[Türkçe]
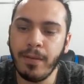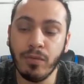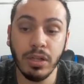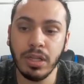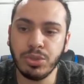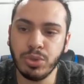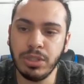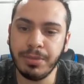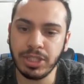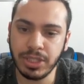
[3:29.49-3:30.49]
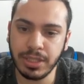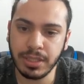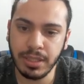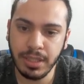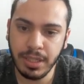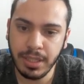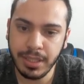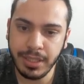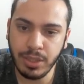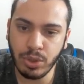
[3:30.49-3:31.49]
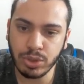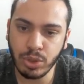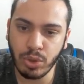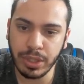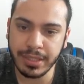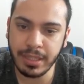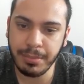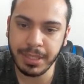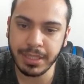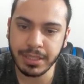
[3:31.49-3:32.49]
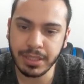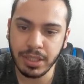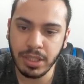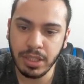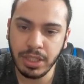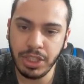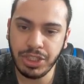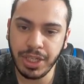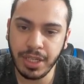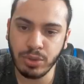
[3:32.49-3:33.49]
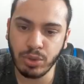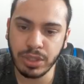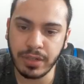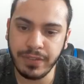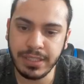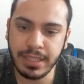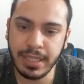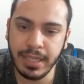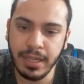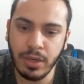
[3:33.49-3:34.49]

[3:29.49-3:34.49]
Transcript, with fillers: Vallahi çok iyi başladık. İyi orta gol getirebilir. İçeriye doğru kavisli.